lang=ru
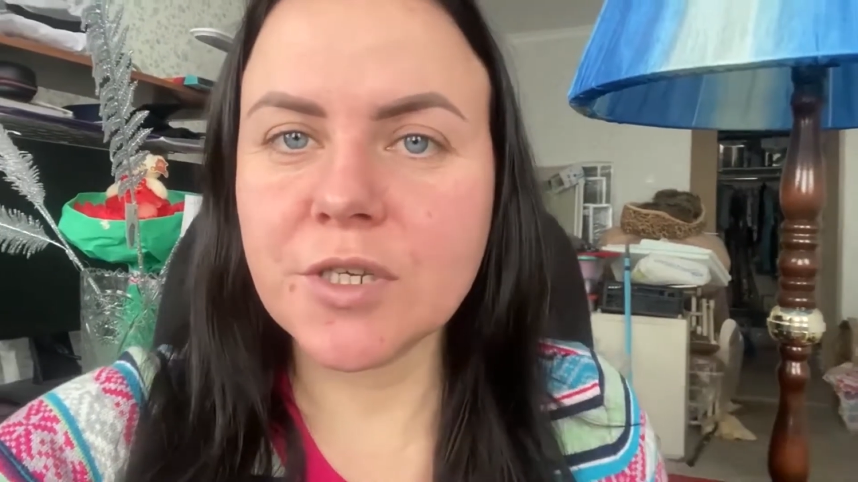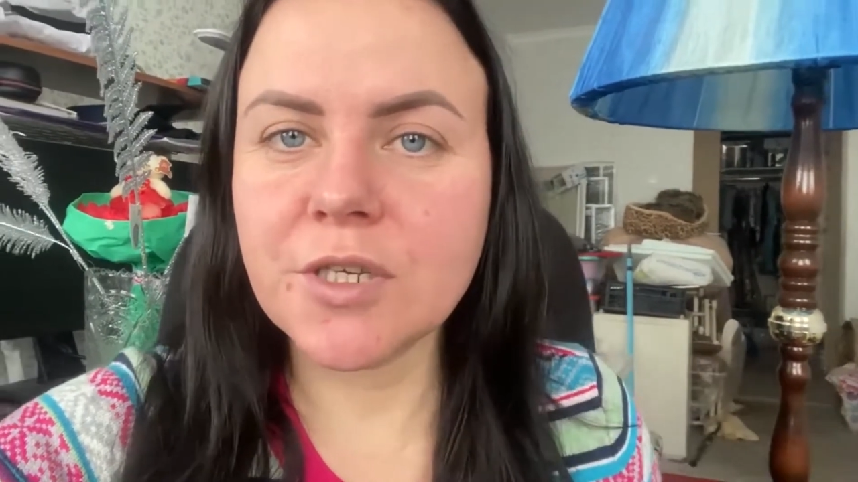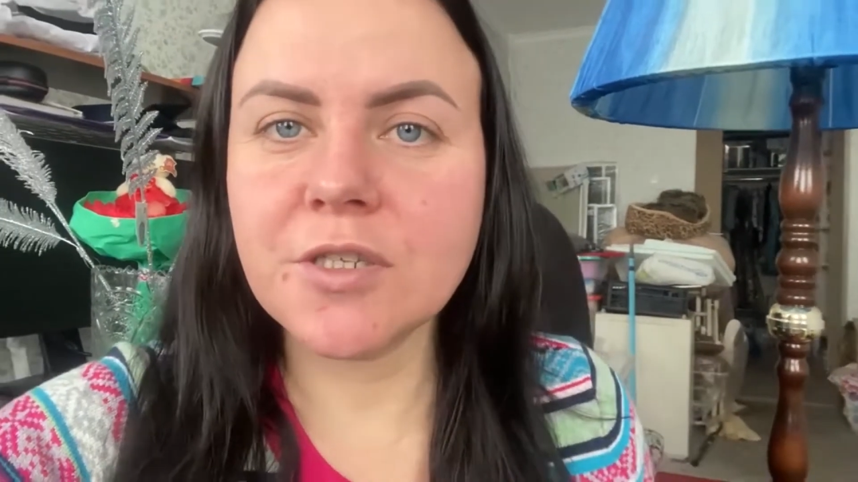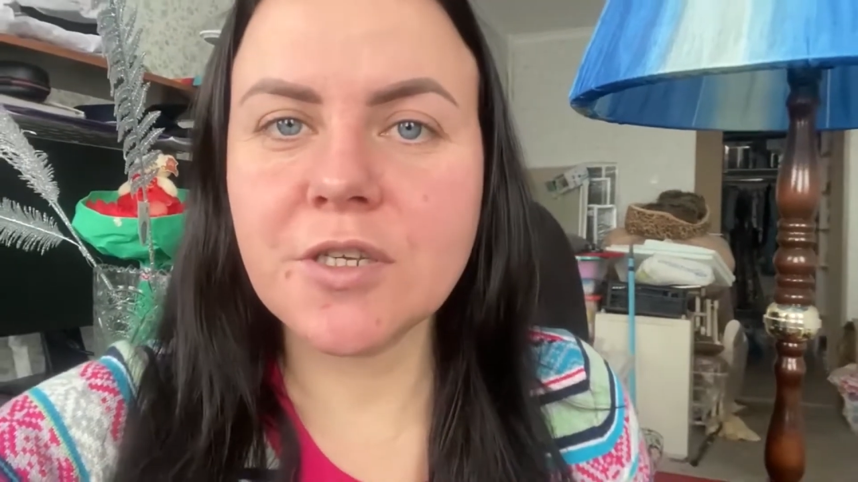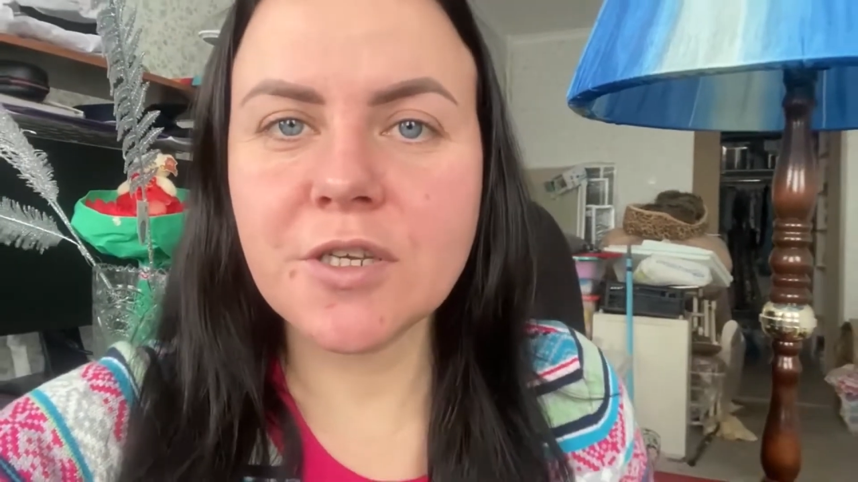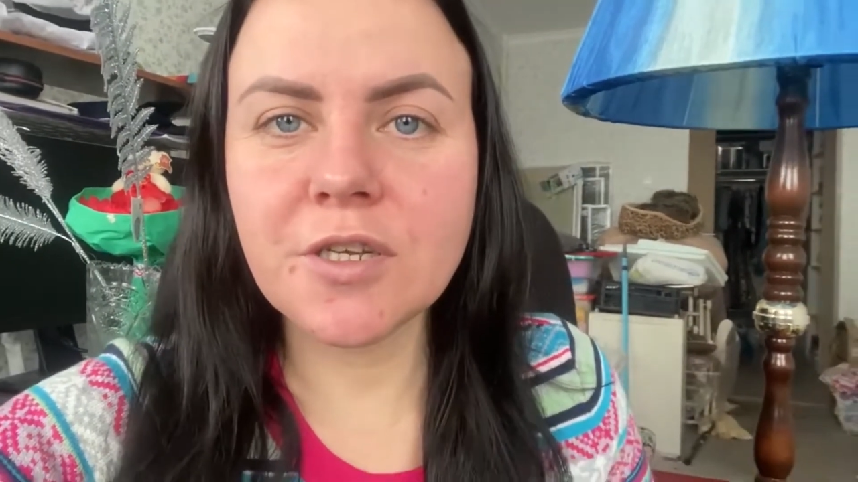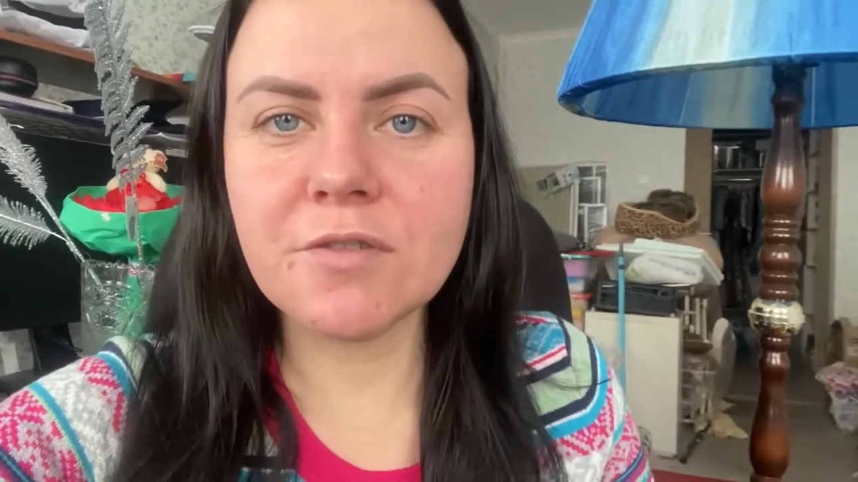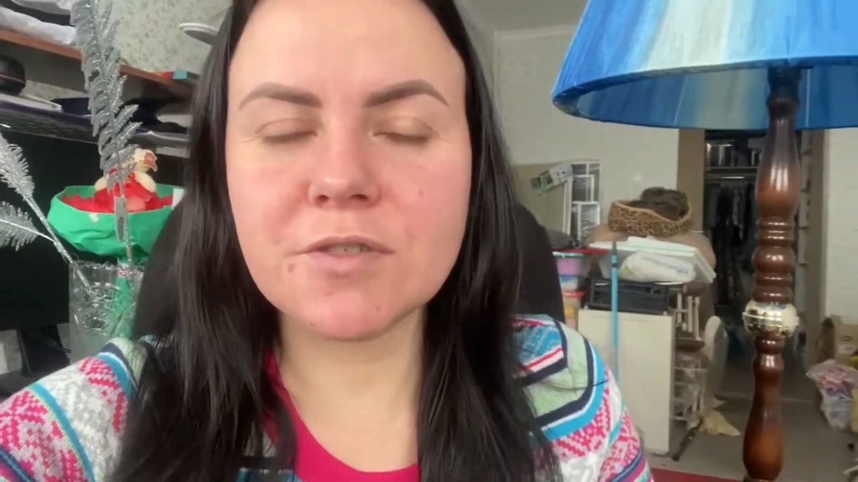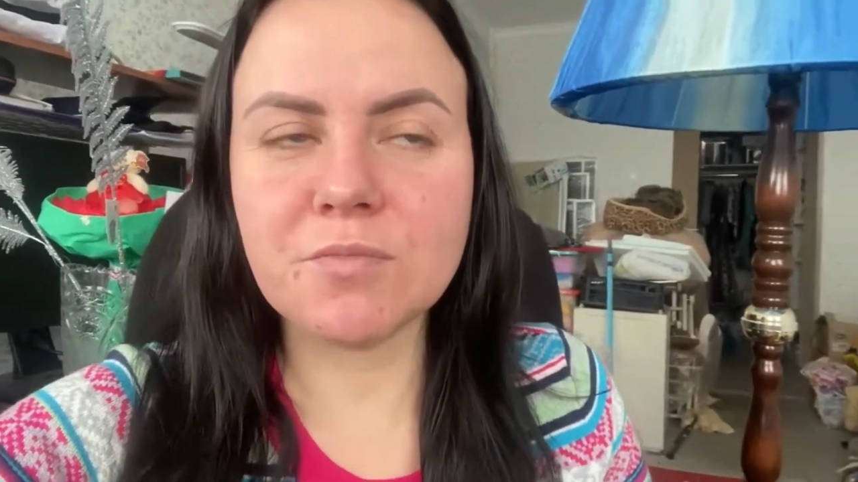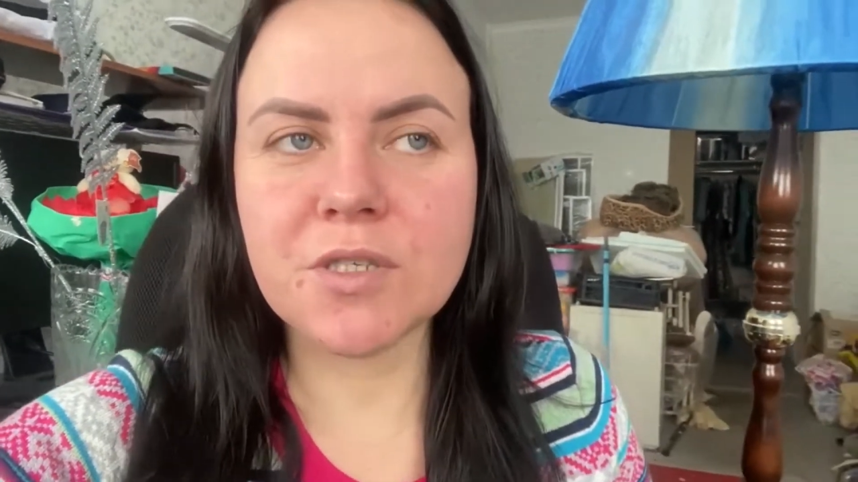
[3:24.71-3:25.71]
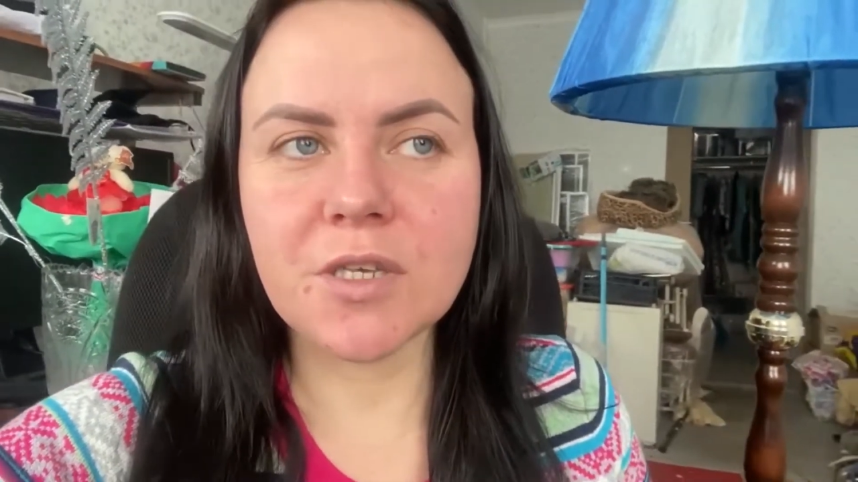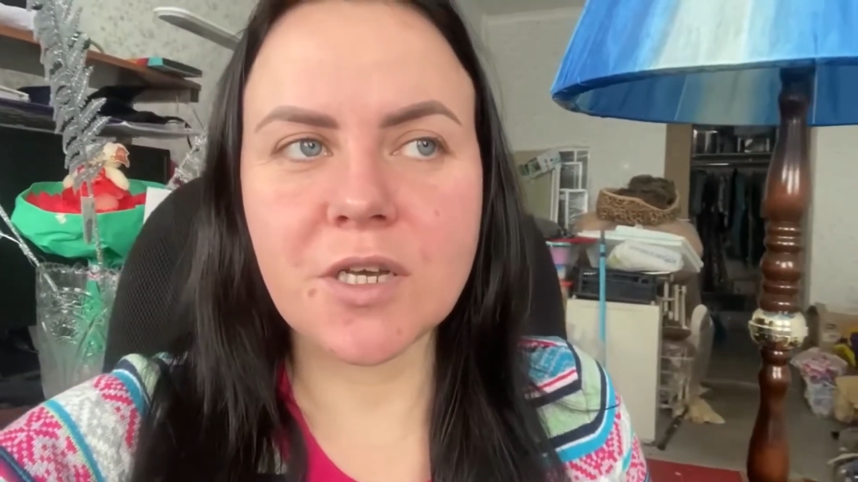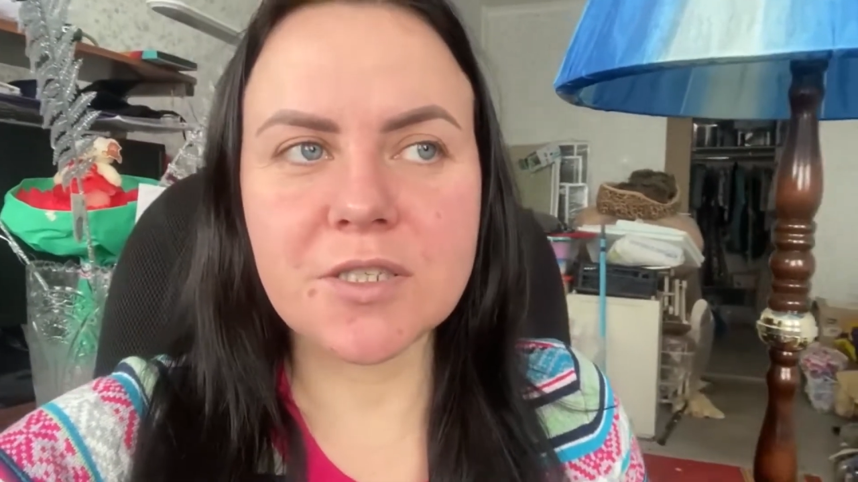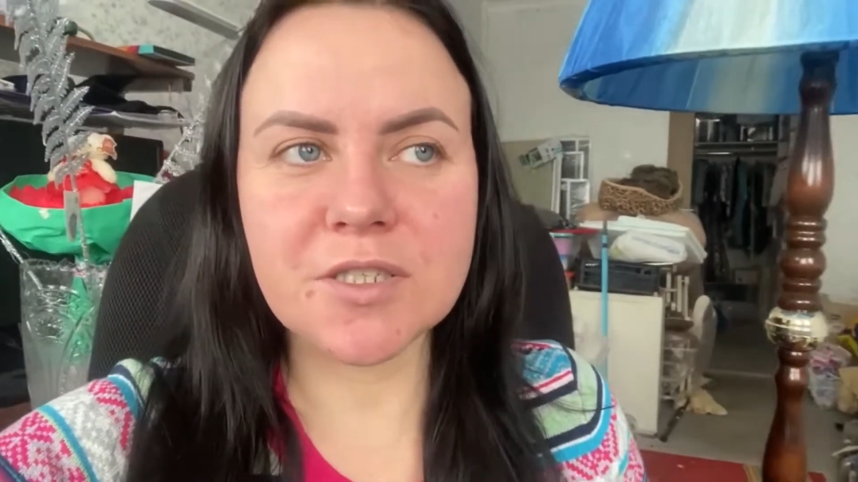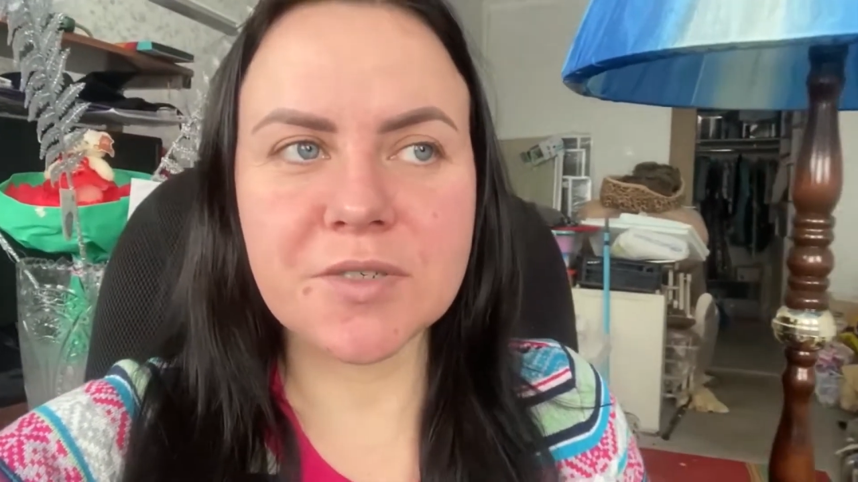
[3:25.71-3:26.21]
регенерировать,
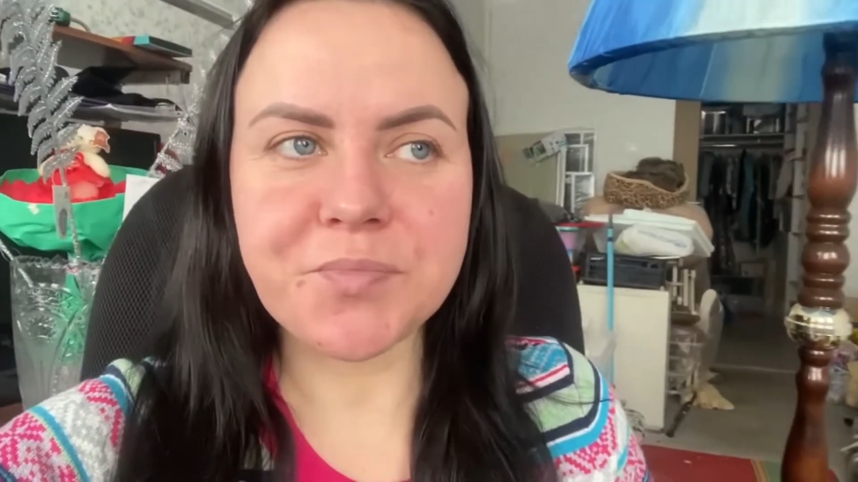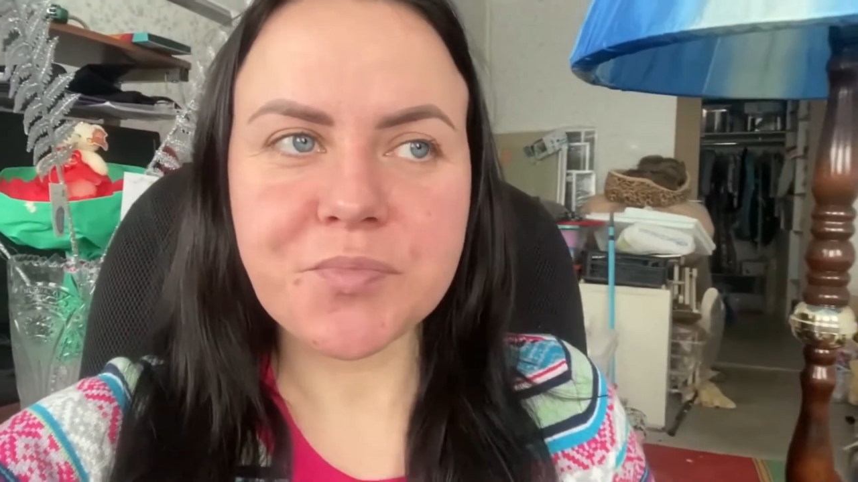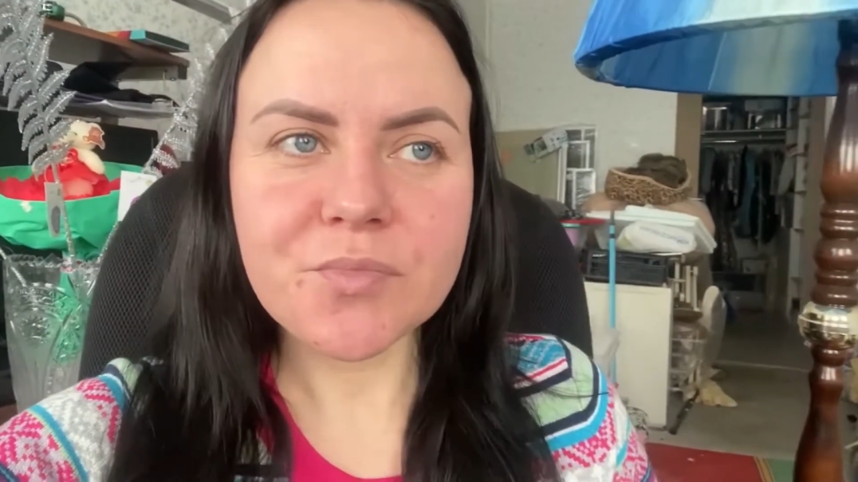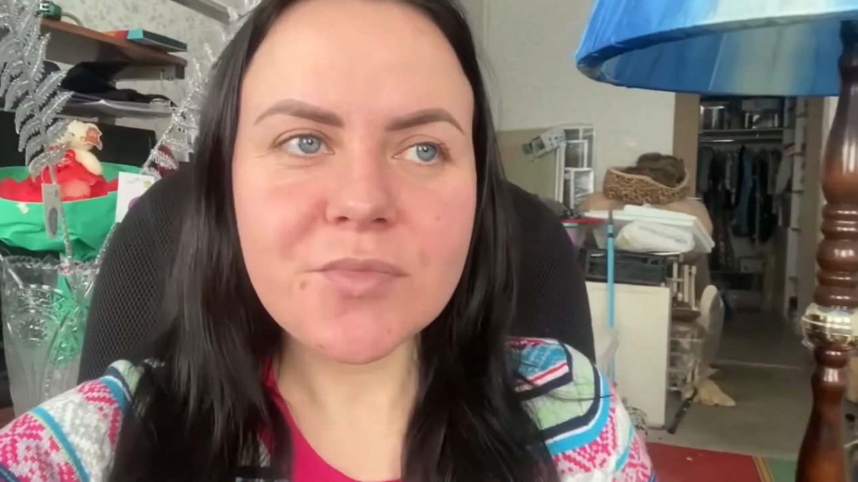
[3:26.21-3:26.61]
меняться.